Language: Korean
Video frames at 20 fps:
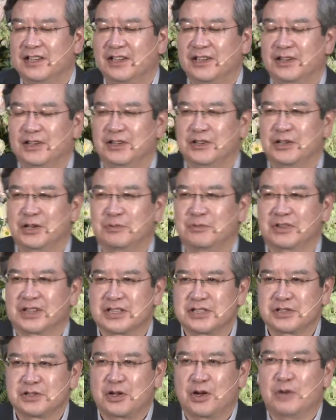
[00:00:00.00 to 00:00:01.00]
어,
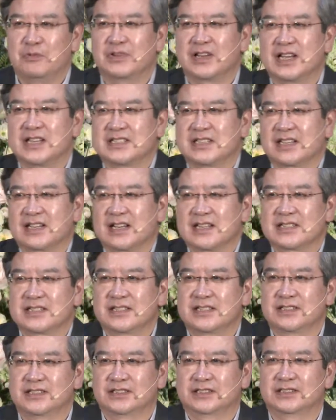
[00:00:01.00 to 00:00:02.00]
여러분께서 너무나 잘
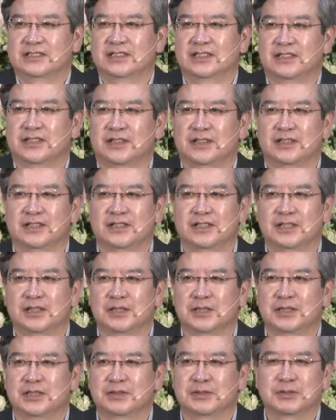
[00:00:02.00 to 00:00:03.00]
아시는
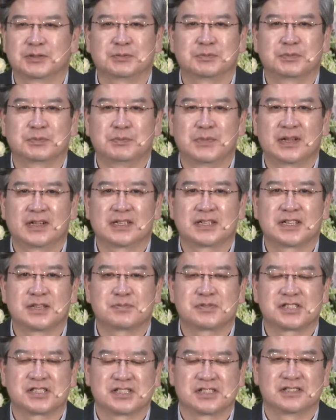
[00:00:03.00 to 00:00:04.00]
어, 멜 어,
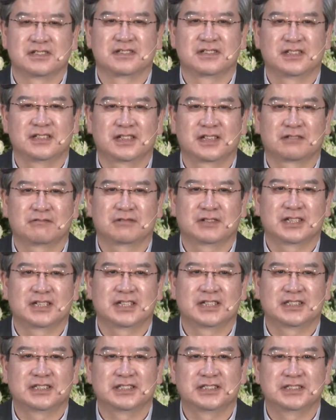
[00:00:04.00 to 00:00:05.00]
깁슨이라고
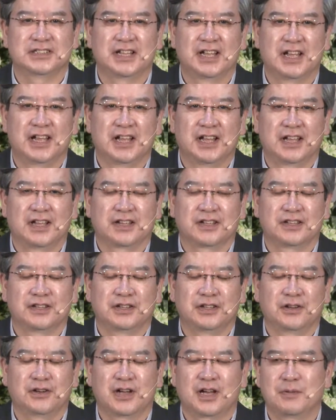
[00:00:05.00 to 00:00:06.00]
하는
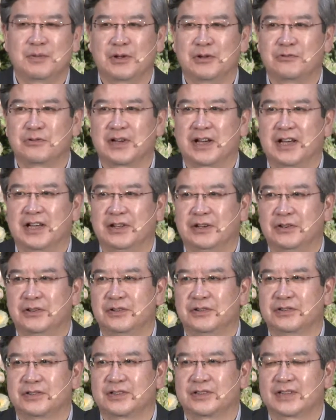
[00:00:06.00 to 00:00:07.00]
그 영화
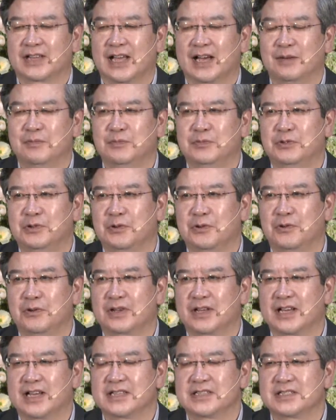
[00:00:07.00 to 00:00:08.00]
배우가요
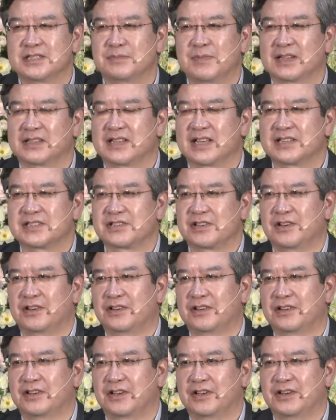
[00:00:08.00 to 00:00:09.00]
감독까지
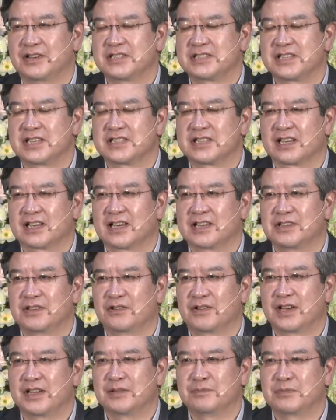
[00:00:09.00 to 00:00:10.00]
맡아서 어, 제작한
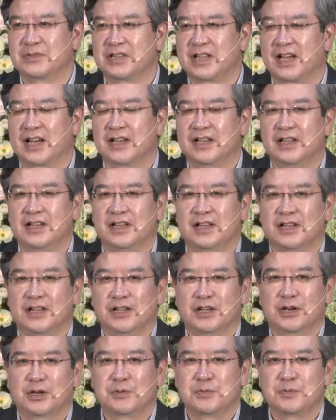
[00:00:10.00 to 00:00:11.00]
영화입니다.
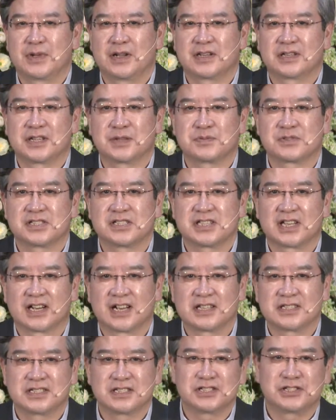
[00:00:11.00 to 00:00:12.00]
여러분 멜 깁슨 잘
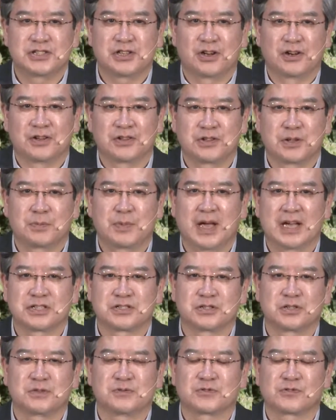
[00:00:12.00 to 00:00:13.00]
아시죠? The
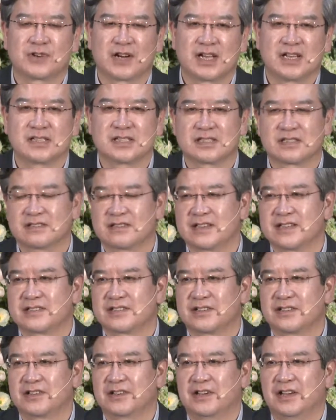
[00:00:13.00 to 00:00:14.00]
Passion of
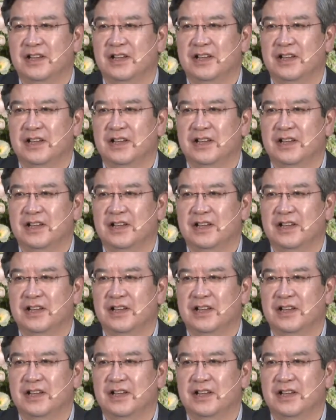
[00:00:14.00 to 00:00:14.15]
Christ에서